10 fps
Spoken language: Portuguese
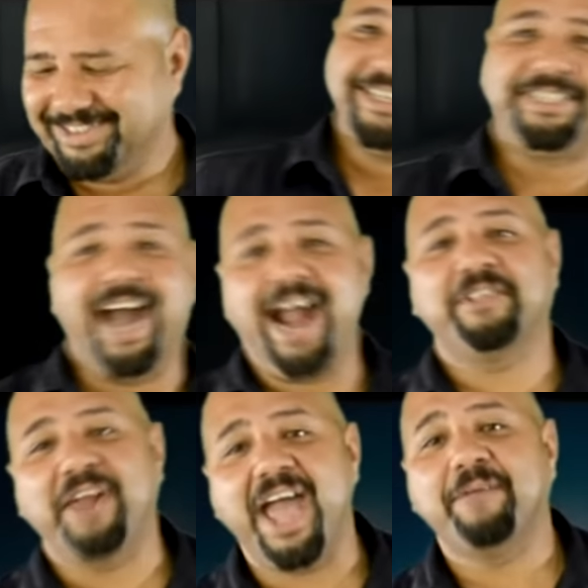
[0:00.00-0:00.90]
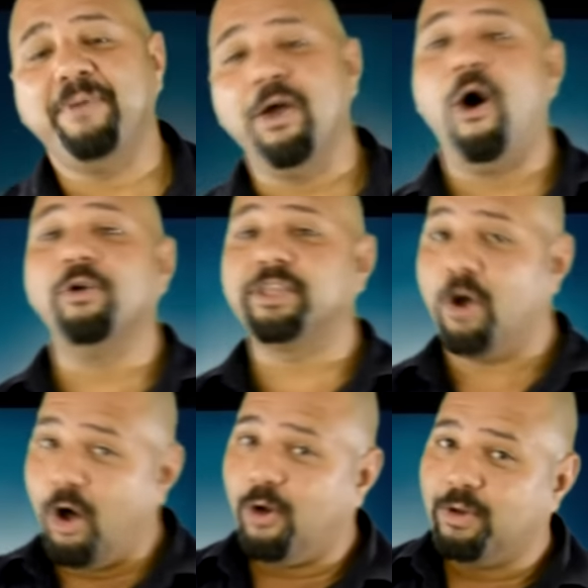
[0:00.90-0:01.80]
Star Trek Beyond
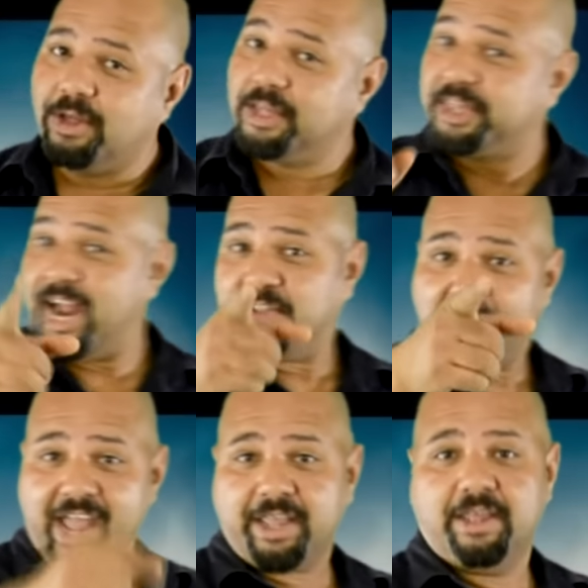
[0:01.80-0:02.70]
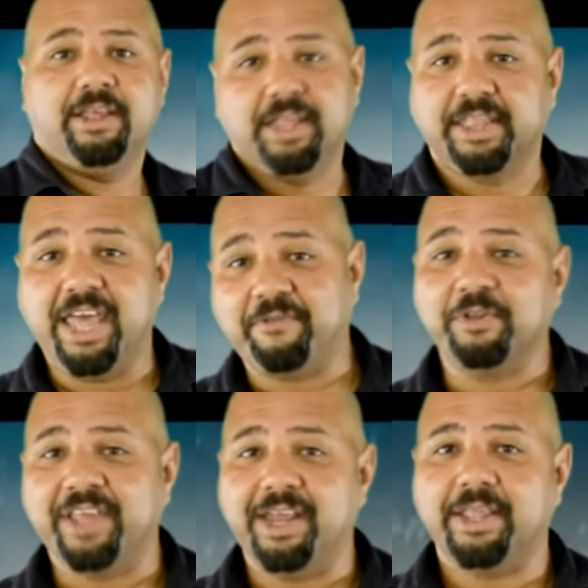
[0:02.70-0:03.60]
ou Star Trek Sem
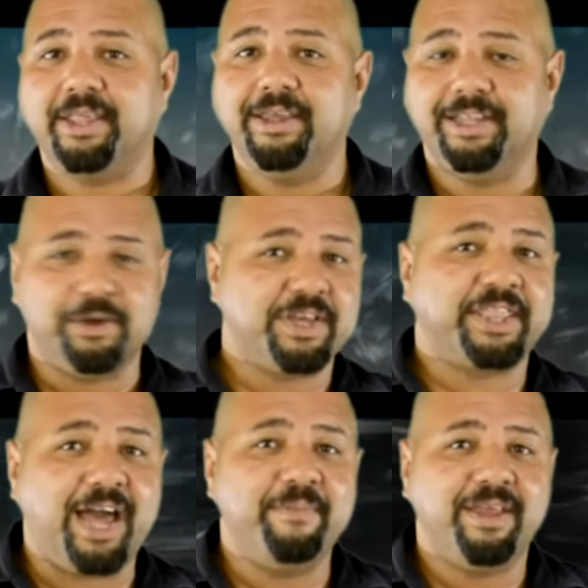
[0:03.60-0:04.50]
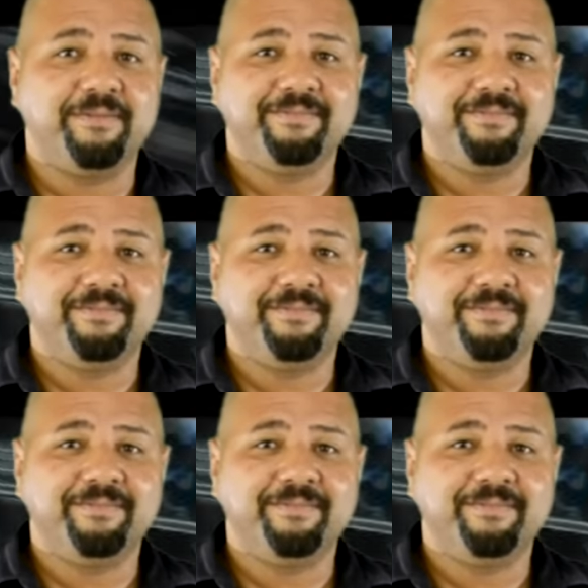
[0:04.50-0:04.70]
Fronteiras. Então já sabe,